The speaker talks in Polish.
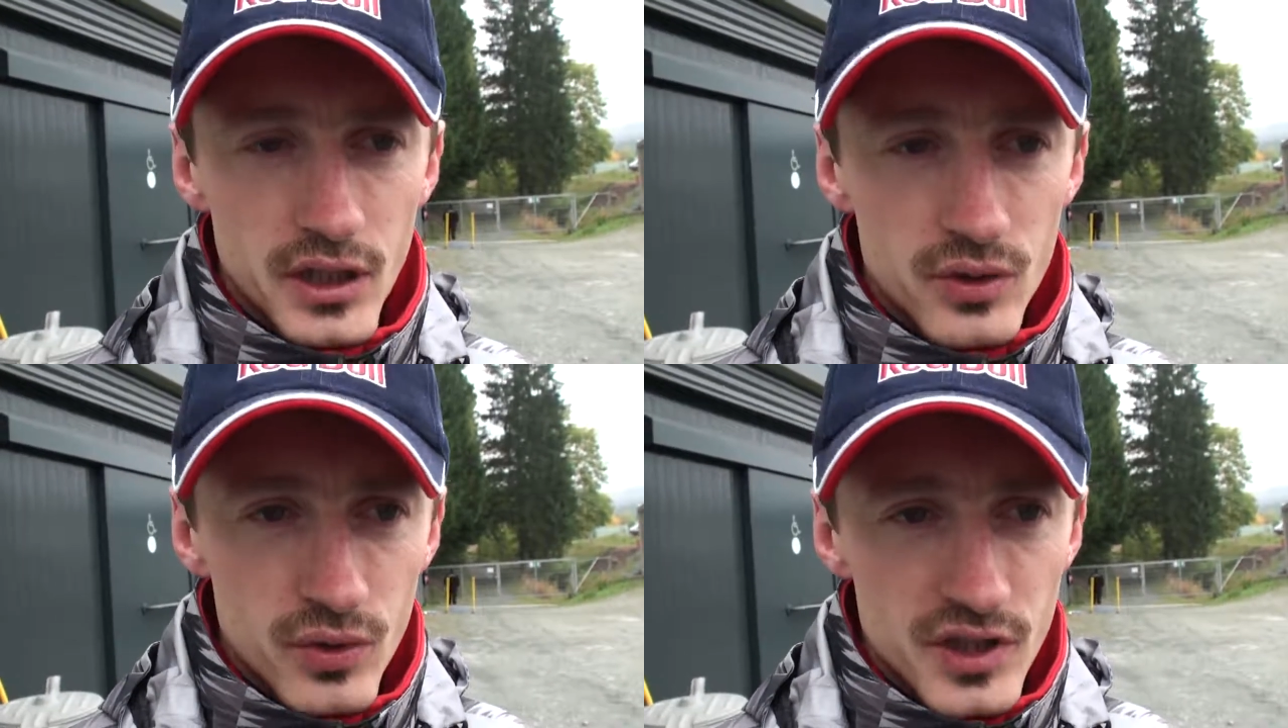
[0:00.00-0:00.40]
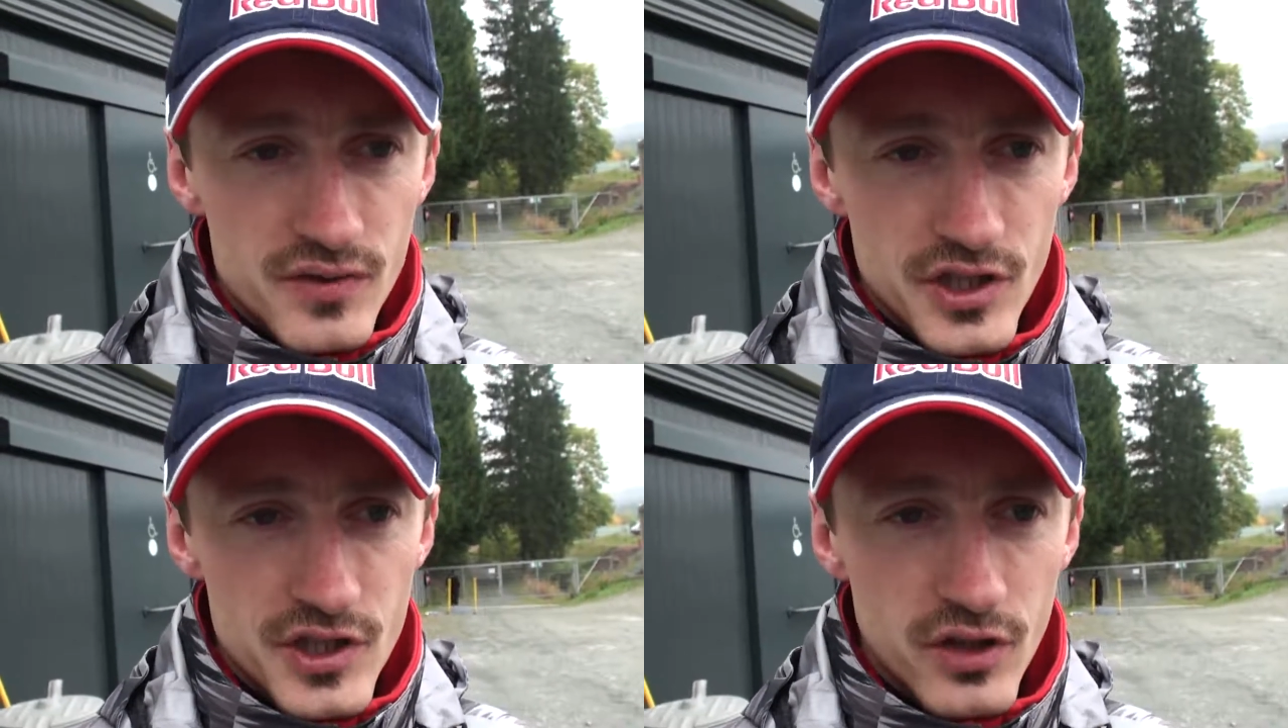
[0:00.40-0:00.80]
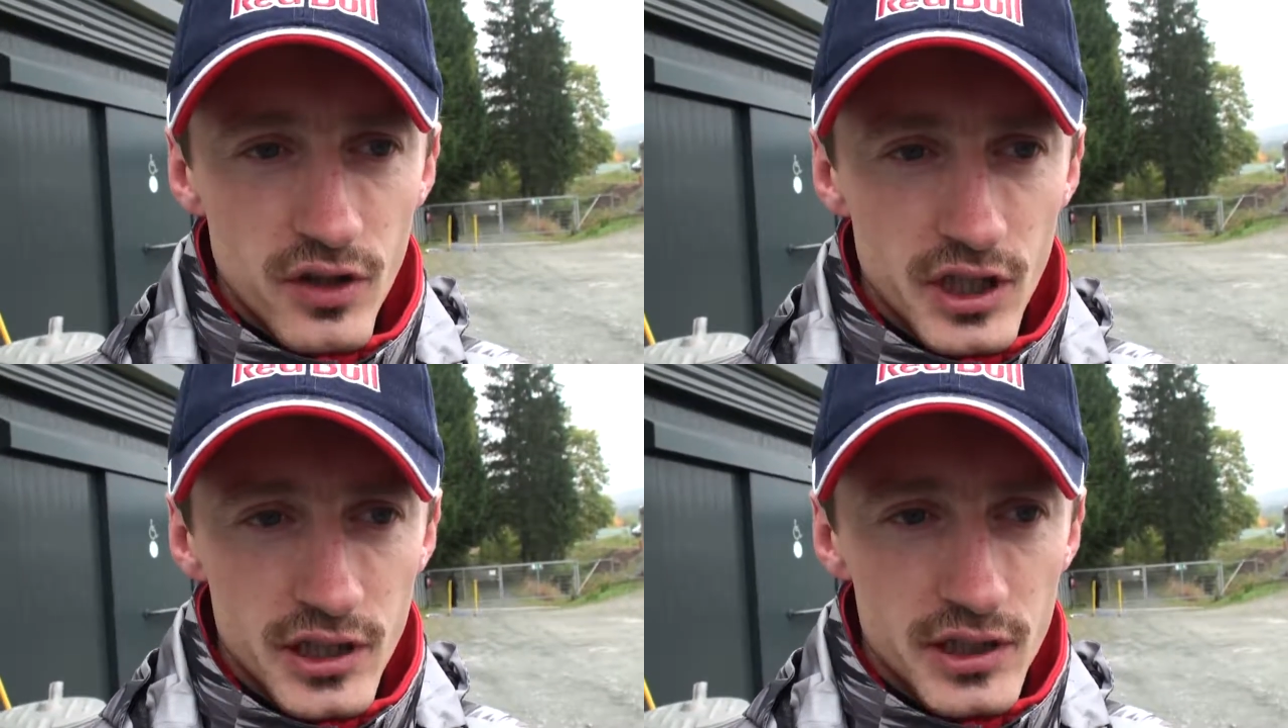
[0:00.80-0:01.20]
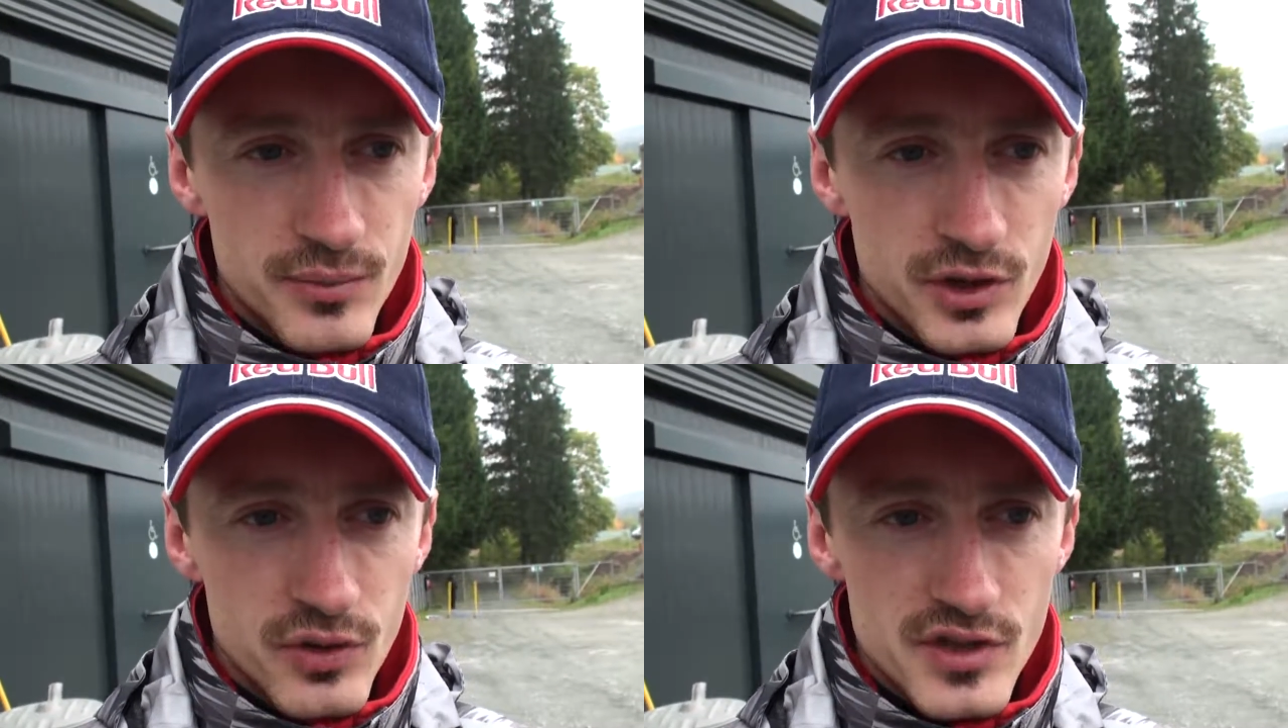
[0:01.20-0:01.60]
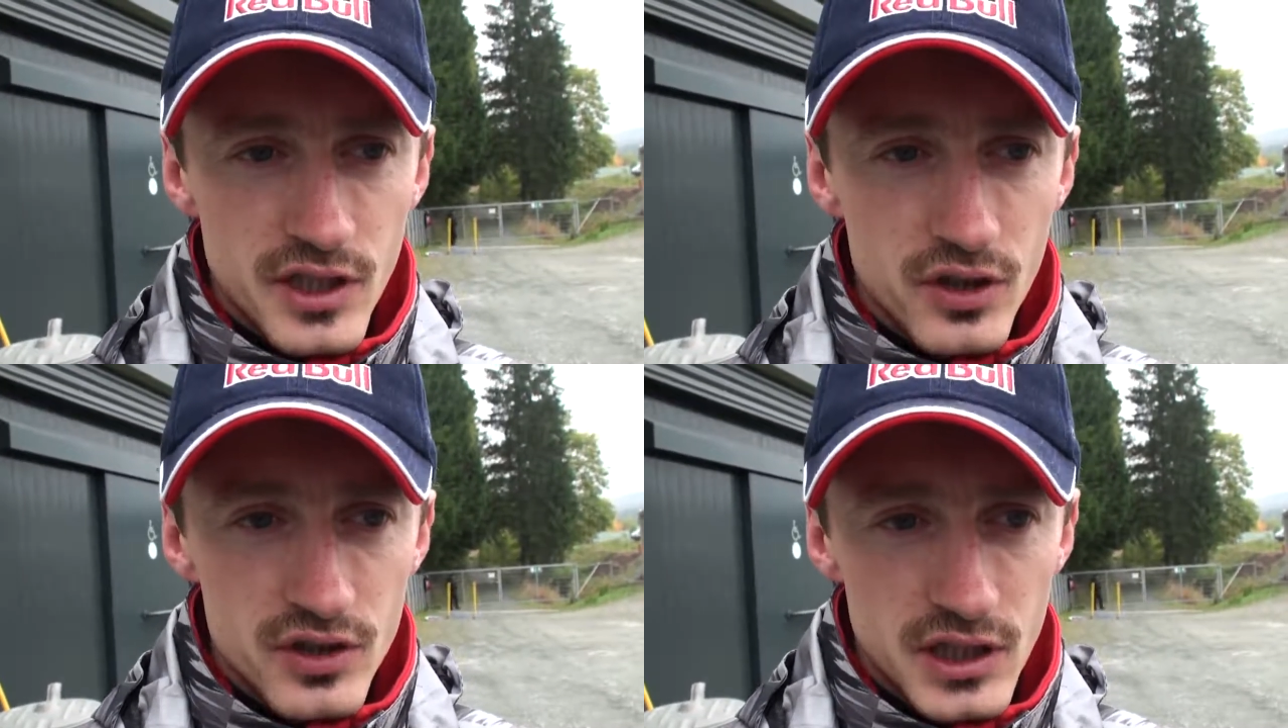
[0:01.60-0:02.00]
i tu jest właśnie kolejny minus
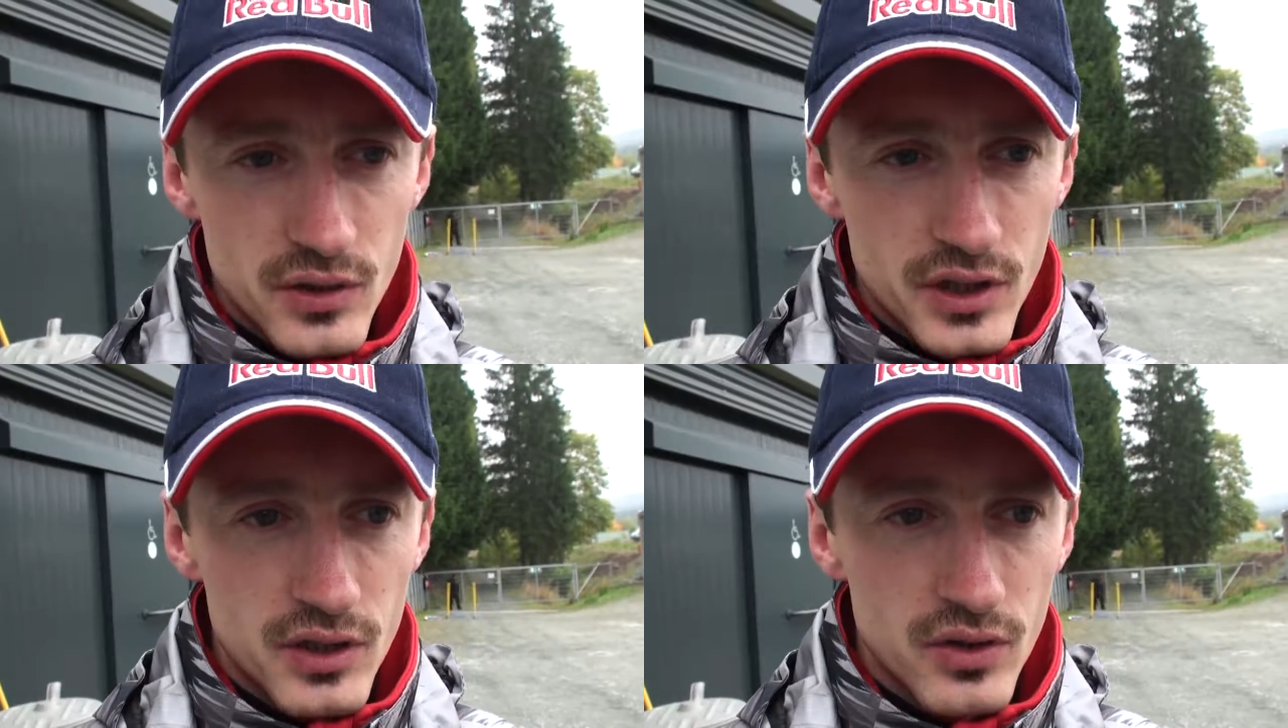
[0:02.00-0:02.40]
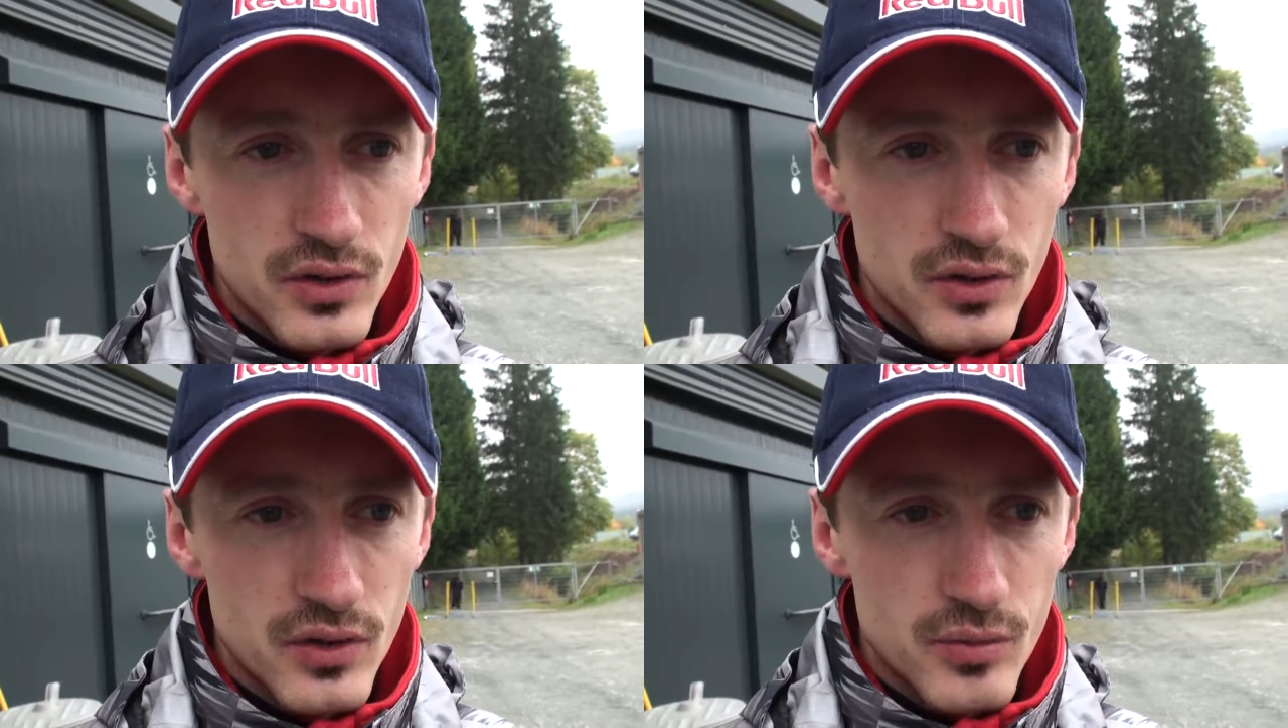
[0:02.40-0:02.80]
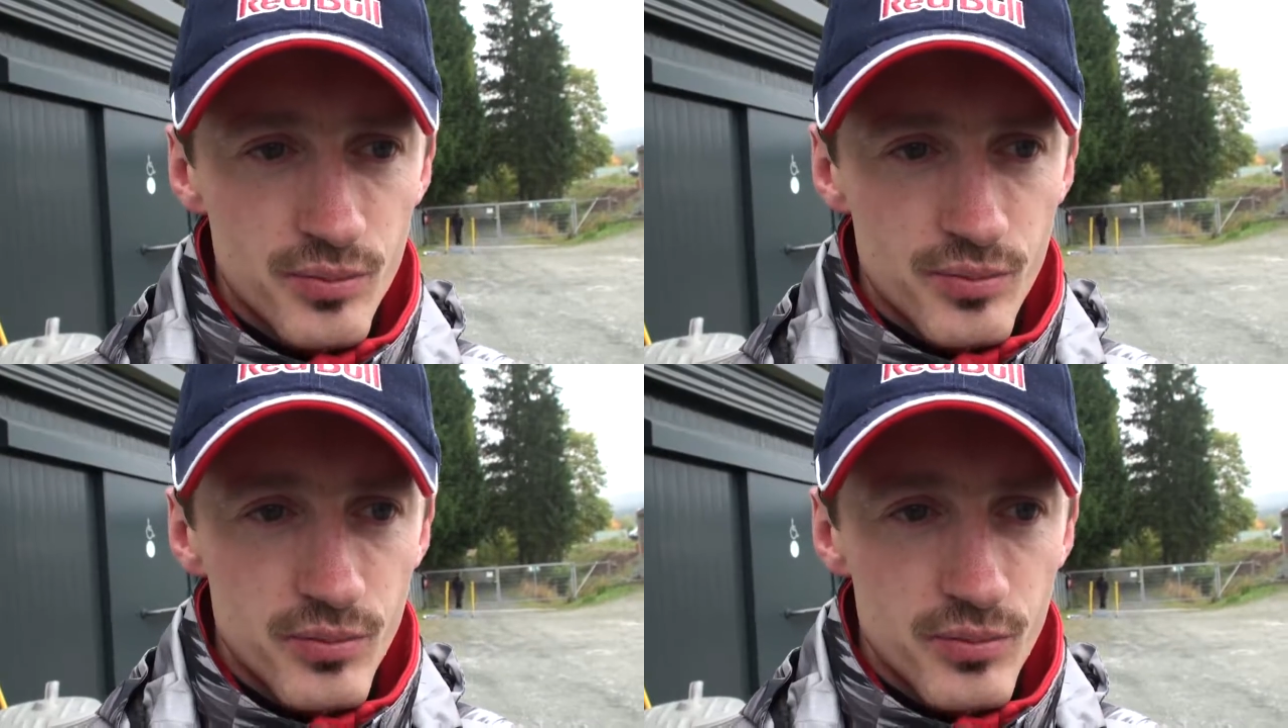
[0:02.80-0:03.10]
tego całego